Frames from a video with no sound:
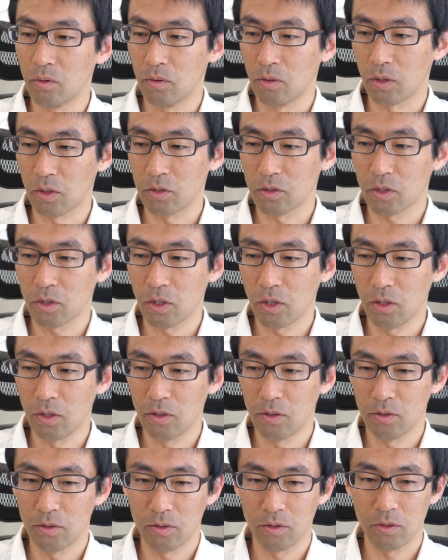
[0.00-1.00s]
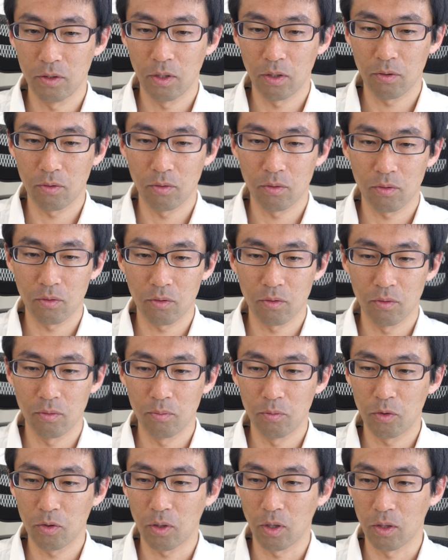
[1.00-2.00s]
んな感じかなでここ
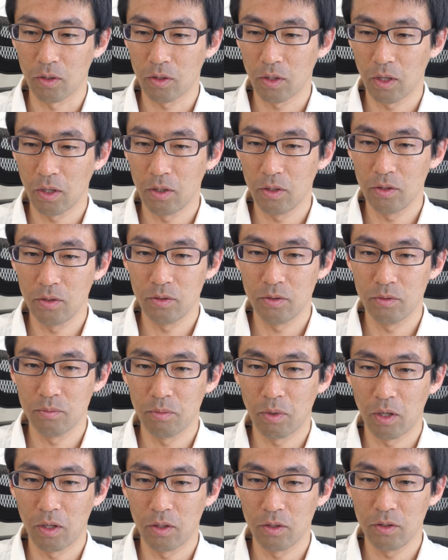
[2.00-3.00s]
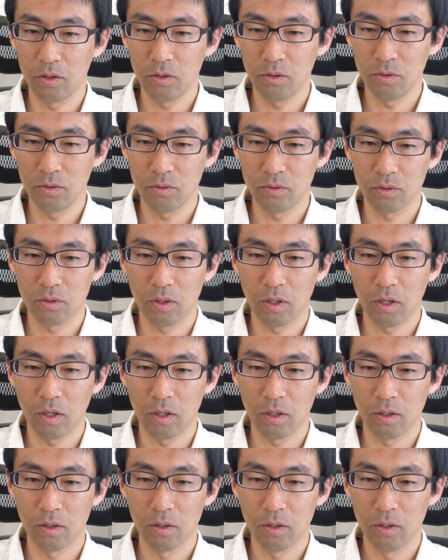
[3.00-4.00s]
もかタイルバリュー
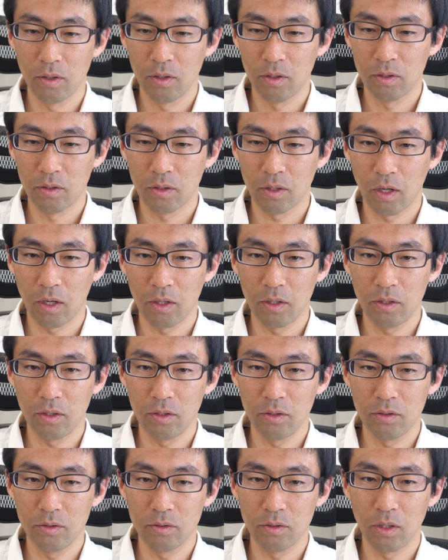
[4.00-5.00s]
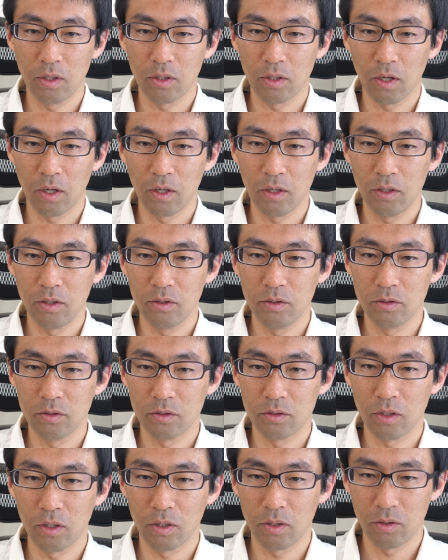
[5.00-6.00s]
がタイルで
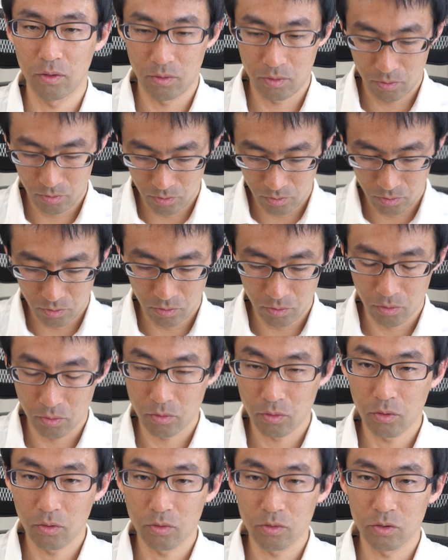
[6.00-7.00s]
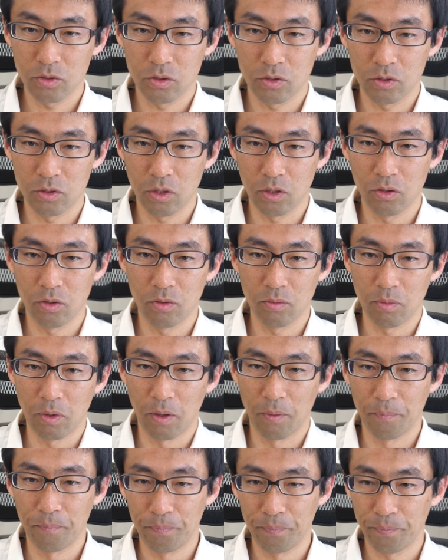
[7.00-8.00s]
タイルセットの0
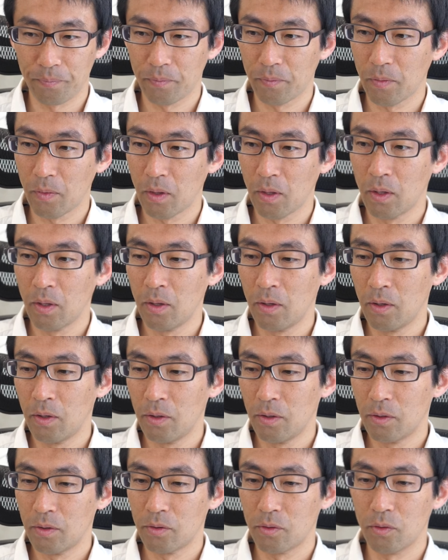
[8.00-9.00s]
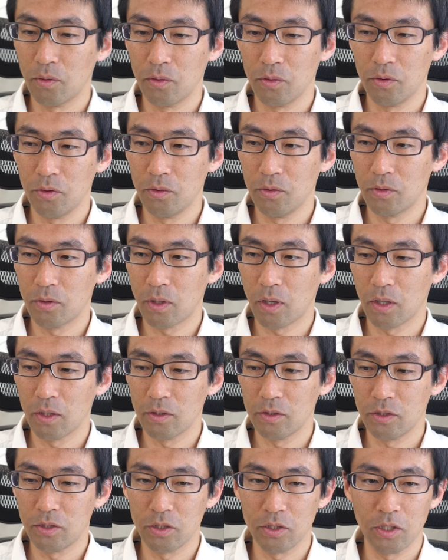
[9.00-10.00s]
番という
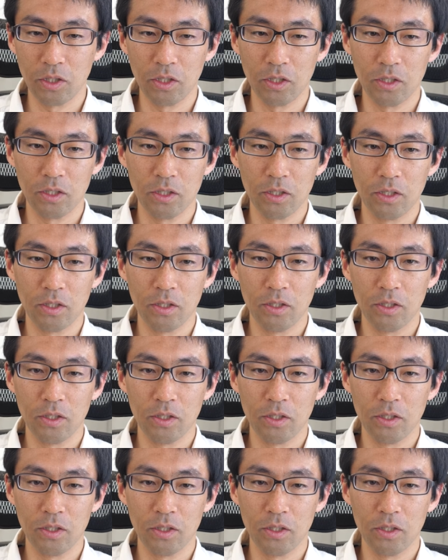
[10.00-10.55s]
感じに